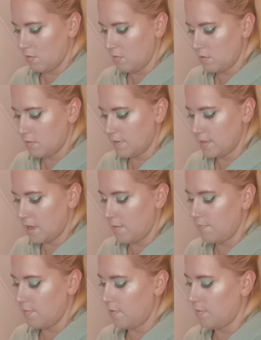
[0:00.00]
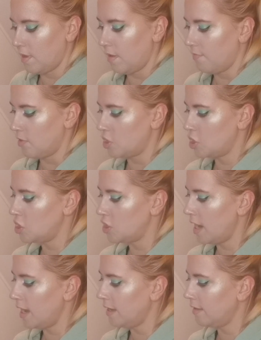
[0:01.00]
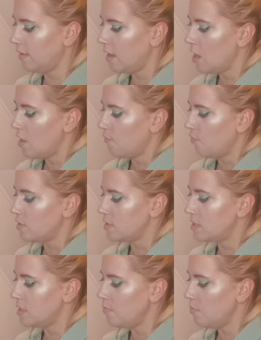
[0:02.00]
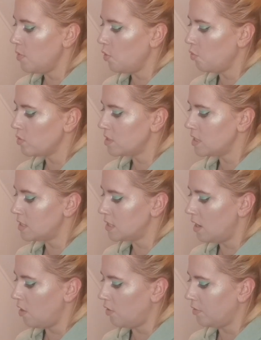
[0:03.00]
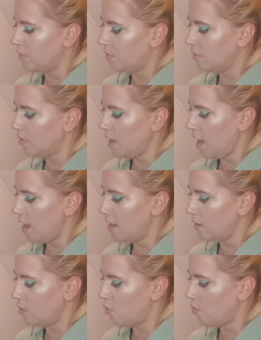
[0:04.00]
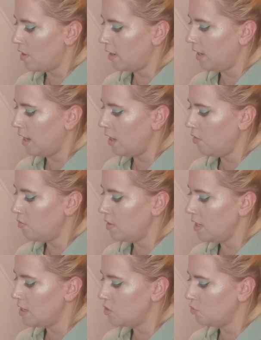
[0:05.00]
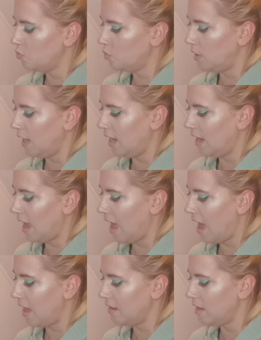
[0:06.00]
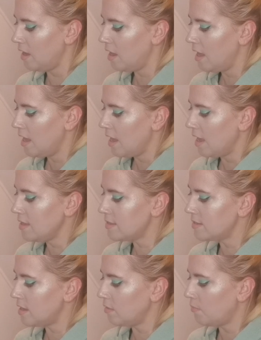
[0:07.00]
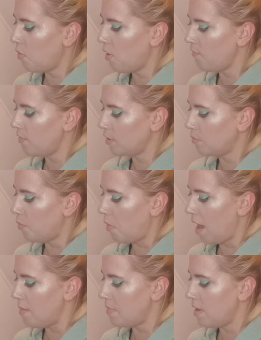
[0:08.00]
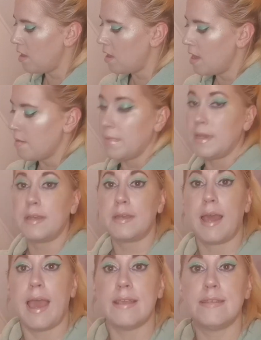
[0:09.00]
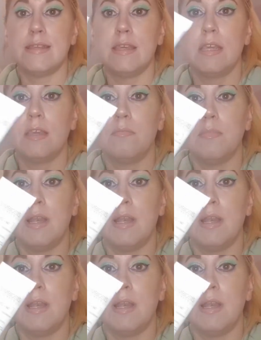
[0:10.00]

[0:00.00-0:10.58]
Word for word: Und was haben wir da versteckt? von Symbiosis London eine Kollagen- und Isodekane Instant Perfect Primer mit 30